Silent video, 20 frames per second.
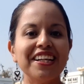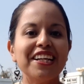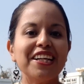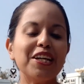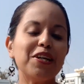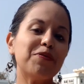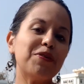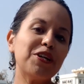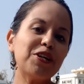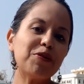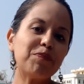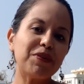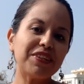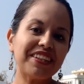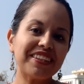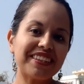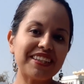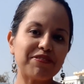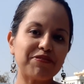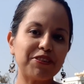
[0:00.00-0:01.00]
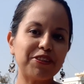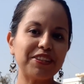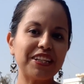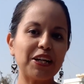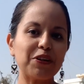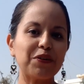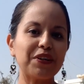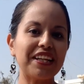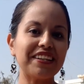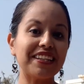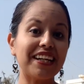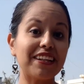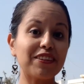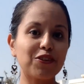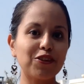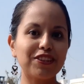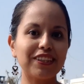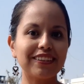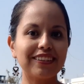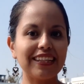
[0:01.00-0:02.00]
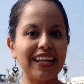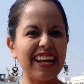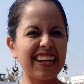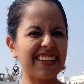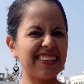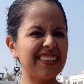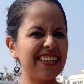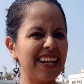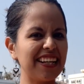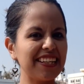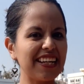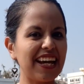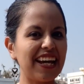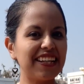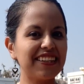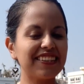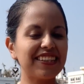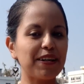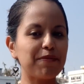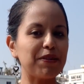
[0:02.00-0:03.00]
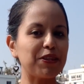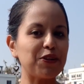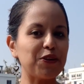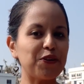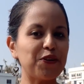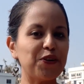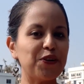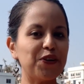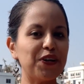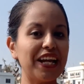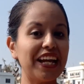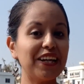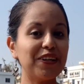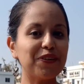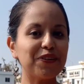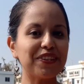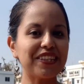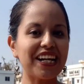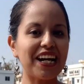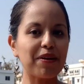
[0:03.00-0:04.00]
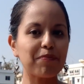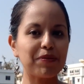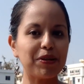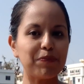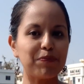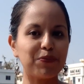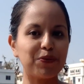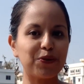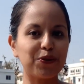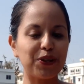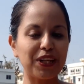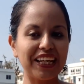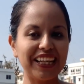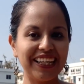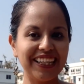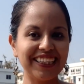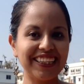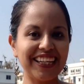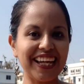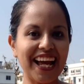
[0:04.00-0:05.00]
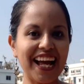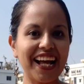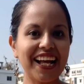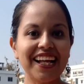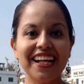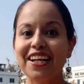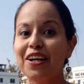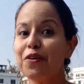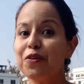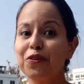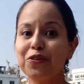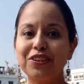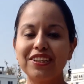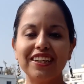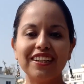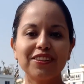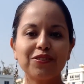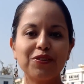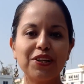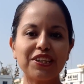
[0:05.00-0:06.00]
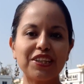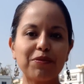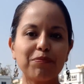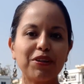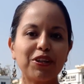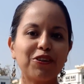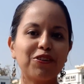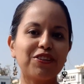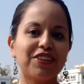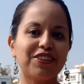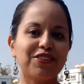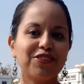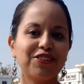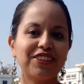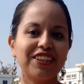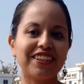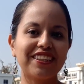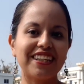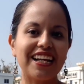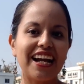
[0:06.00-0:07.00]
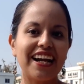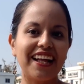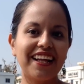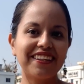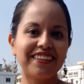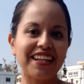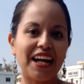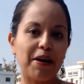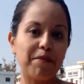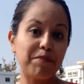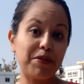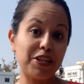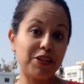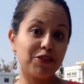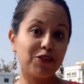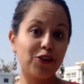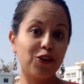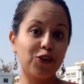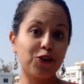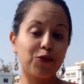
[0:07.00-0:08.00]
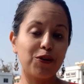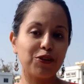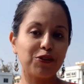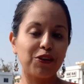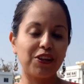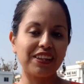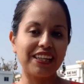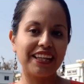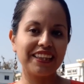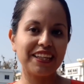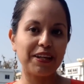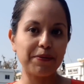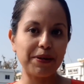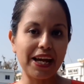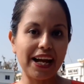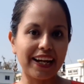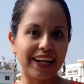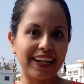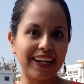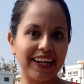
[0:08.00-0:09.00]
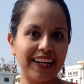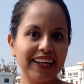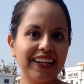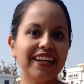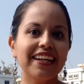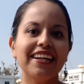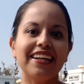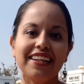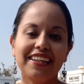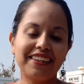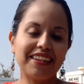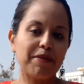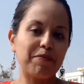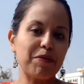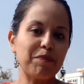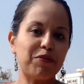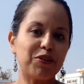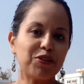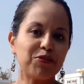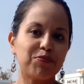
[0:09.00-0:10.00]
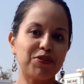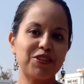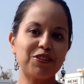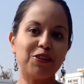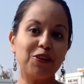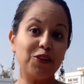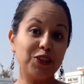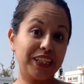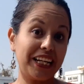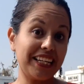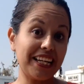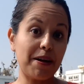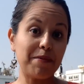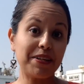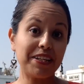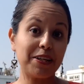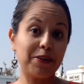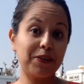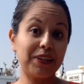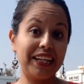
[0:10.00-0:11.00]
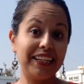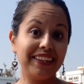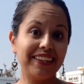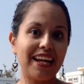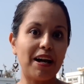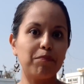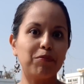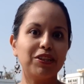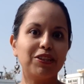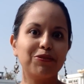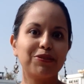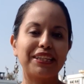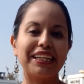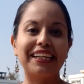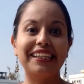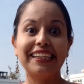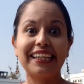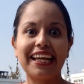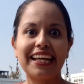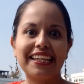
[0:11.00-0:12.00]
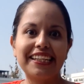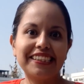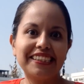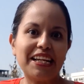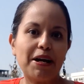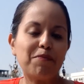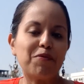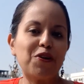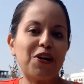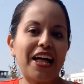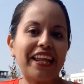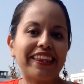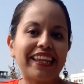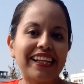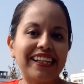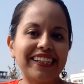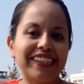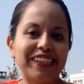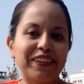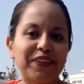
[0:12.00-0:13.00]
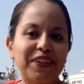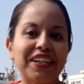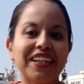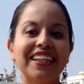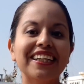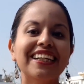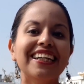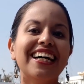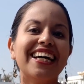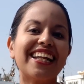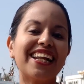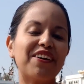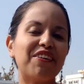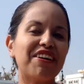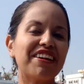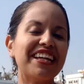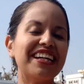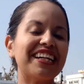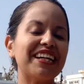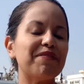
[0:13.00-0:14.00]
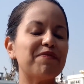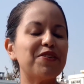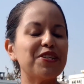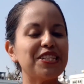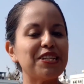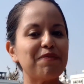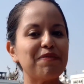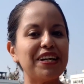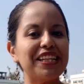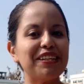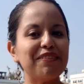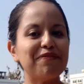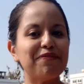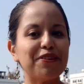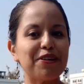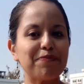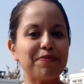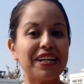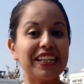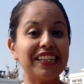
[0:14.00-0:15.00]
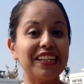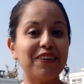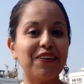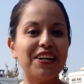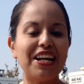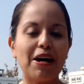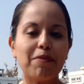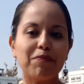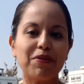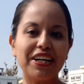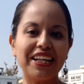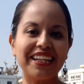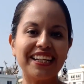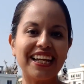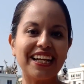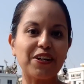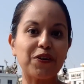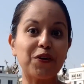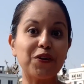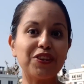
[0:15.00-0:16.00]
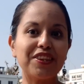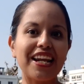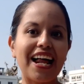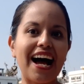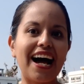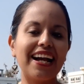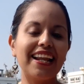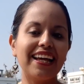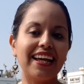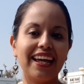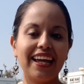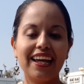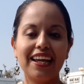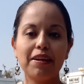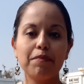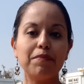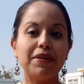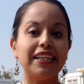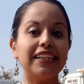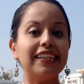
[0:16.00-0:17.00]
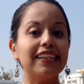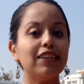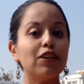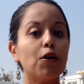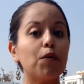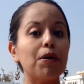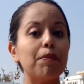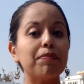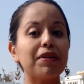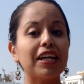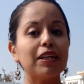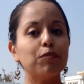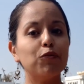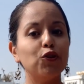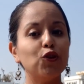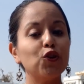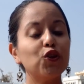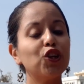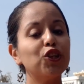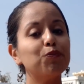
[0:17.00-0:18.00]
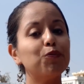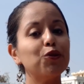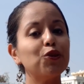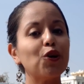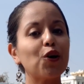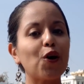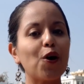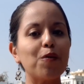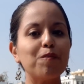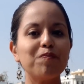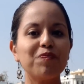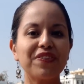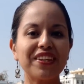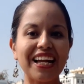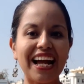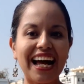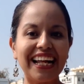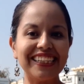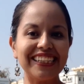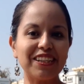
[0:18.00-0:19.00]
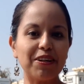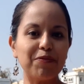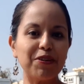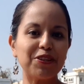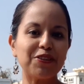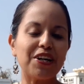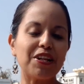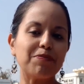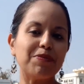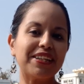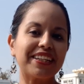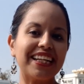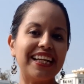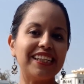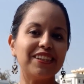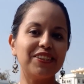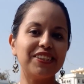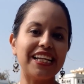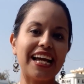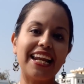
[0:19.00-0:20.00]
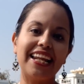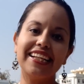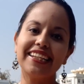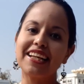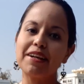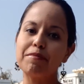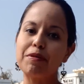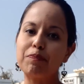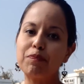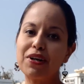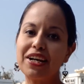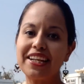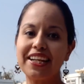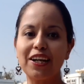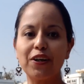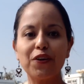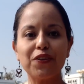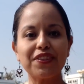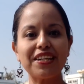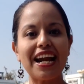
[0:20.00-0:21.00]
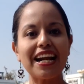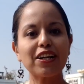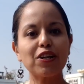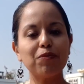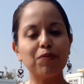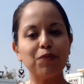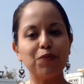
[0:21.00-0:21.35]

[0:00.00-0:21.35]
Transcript: Y bueno, pues estas fueron algunas de las cosas extrañas que me tocó encontrarme por India. Ustedes cuéntenme qué otras cosas raras han visto cuando están de viaje y también por supuesto los que ya vinieron a India, pues ustedes qué les llamó la atención. Recuerden que mucha más información la pueden encontrar en mi sitio web que es munducos.com, así como en todas mis redes sociales que me pueden encontrar como